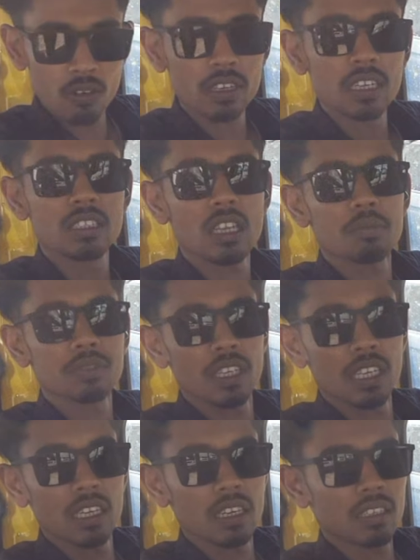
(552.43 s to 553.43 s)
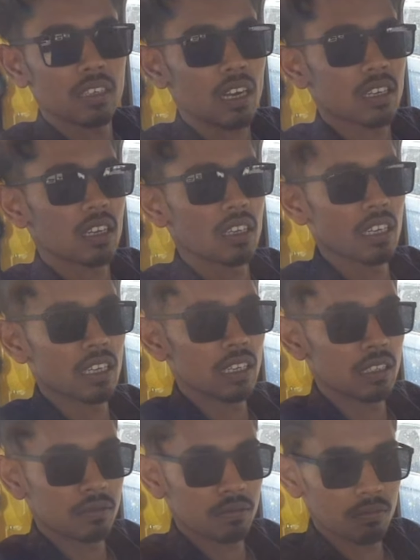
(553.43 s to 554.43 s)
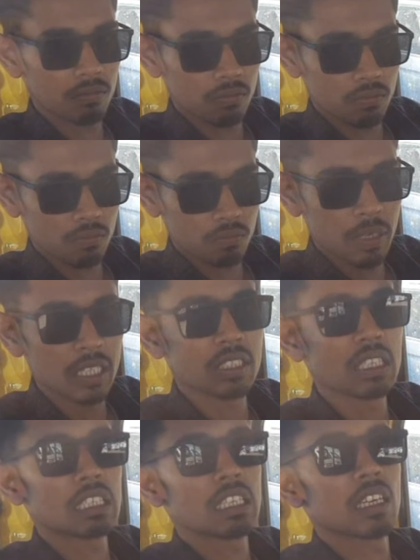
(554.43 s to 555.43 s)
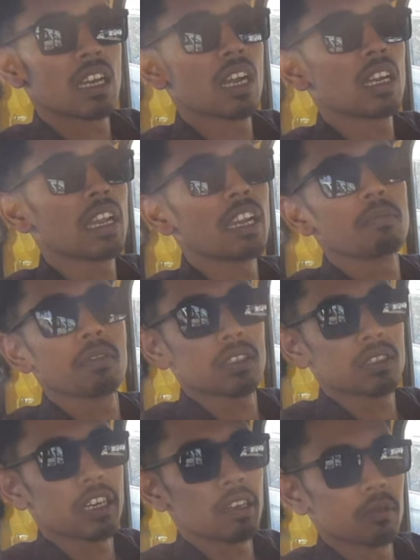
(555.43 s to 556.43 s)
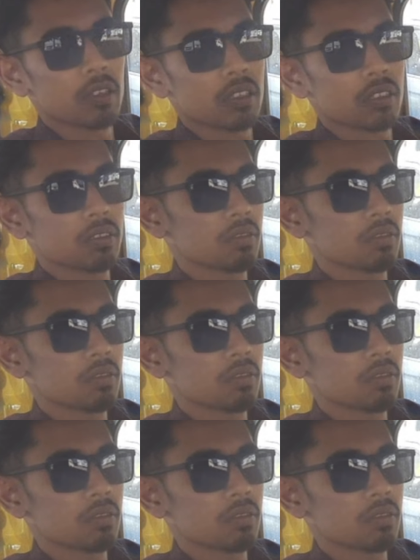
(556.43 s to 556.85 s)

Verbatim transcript: लोग के हिसाब से टाटा ने मेंशन किया है नाइन प्लस ड्राइवर